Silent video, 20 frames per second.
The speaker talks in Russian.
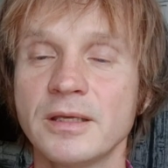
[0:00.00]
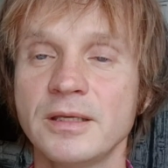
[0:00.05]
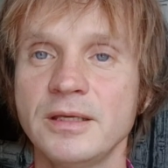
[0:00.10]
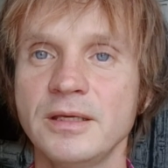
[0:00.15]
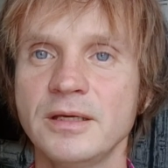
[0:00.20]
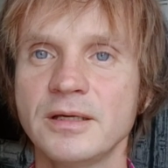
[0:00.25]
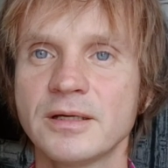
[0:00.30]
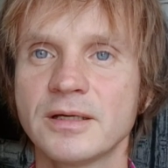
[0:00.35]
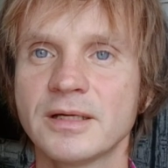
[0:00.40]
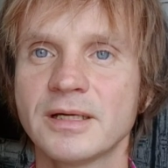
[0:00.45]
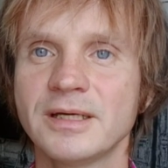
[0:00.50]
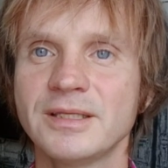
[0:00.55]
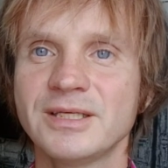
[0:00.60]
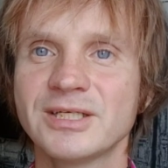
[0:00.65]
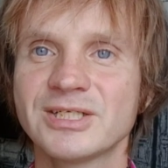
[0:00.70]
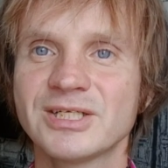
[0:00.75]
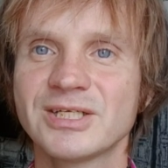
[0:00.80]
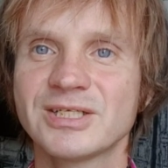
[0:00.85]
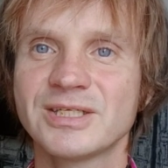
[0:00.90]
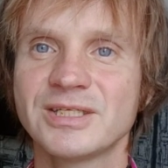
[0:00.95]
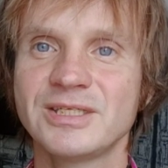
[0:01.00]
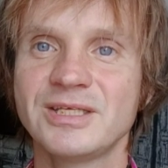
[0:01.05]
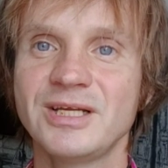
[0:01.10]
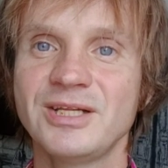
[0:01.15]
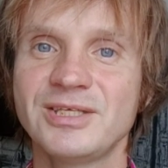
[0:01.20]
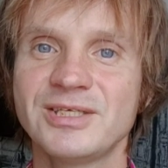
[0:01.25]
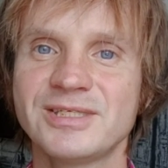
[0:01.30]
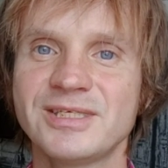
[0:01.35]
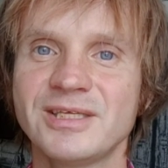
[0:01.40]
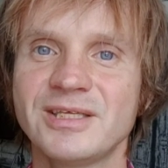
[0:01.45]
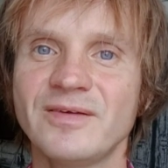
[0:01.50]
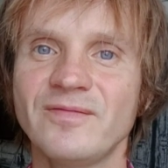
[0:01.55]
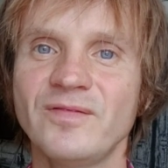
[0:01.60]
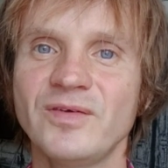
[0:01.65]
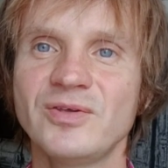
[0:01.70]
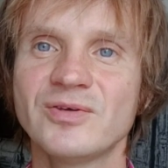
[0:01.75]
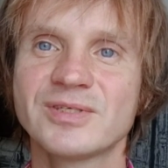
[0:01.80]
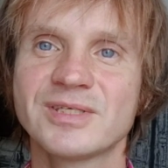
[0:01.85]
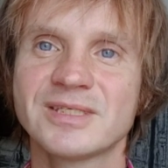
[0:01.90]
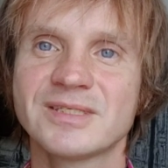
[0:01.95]
И, конечно же, делитесь этим
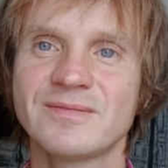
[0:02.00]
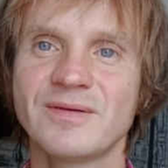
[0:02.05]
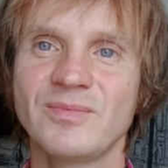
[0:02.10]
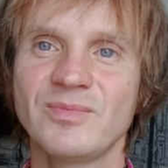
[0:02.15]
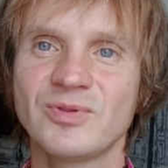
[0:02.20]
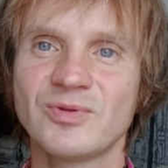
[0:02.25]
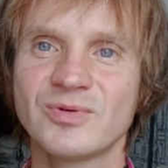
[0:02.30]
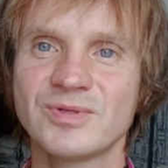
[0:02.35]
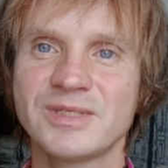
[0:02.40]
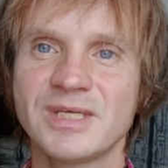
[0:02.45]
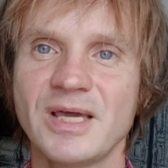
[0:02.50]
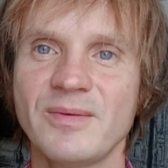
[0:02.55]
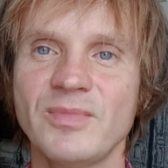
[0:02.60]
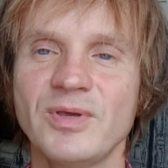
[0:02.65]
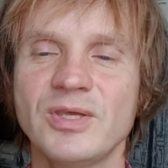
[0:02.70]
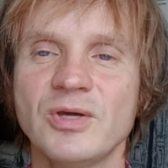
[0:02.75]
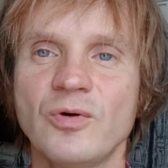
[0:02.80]
видео со своими друзьями.